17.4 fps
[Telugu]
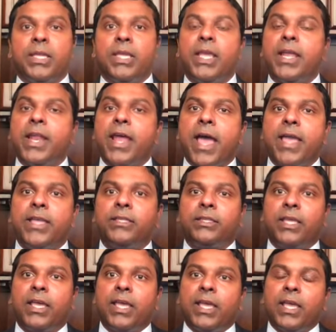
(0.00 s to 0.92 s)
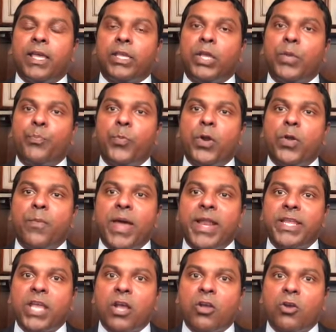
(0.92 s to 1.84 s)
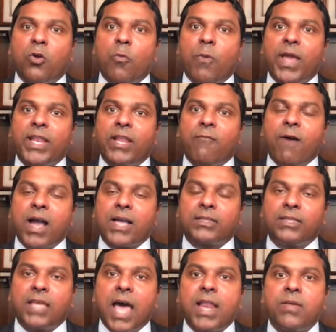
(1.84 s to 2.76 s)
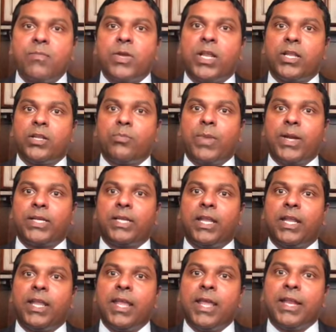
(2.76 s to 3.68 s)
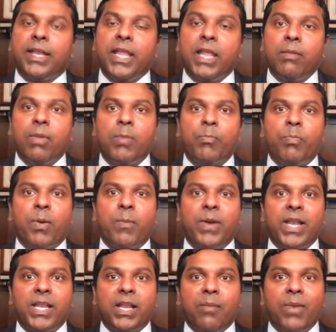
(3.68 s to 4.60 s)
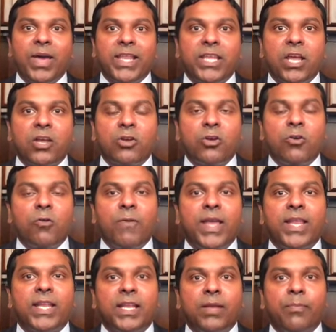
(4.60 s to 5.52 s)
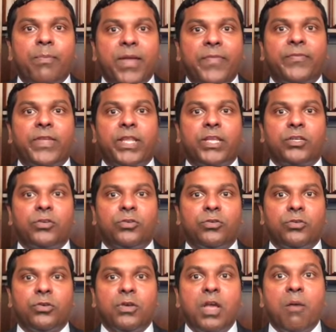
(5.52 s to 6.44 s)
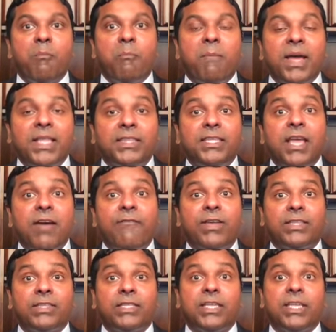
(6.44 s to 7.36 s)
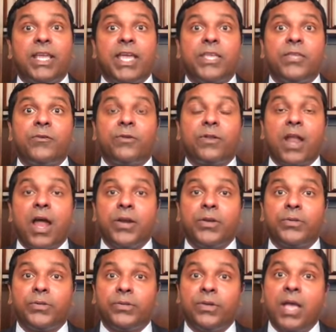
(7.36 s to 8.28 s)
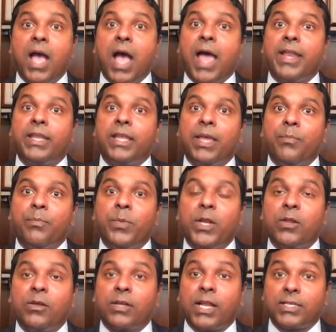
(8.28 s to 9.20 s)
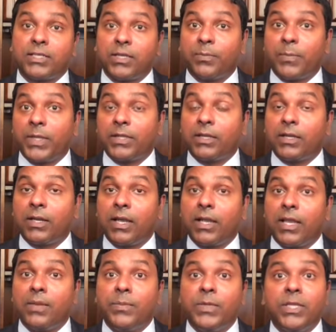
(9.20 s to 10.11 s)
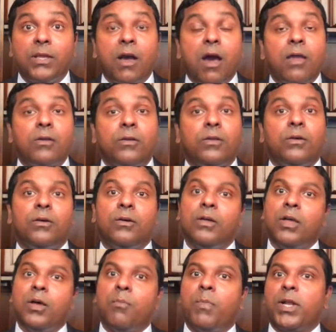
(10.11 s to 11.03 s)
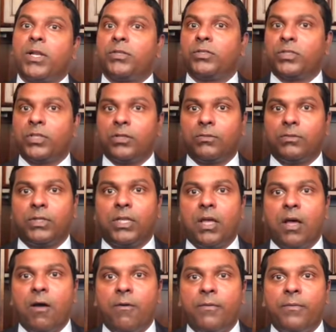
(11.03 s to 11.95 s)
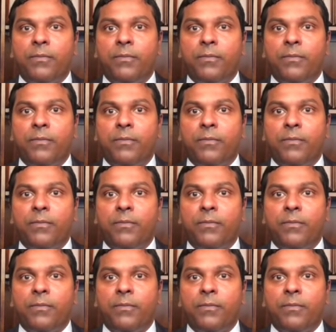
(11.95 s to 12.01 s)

ఈయన అయితే ఇప్పుడు మరి ఎక్కువైన వాగ్దానములను బట్టి నియమింపబడిన మరి ఎక్కువైన నిబంధనకు మధ్యవర్తి అయి ఉన్నాడు అని హెబ్రిలకు రాసిన పత్రిక ఎనిమిది ఆరులో మనం చదువుతాం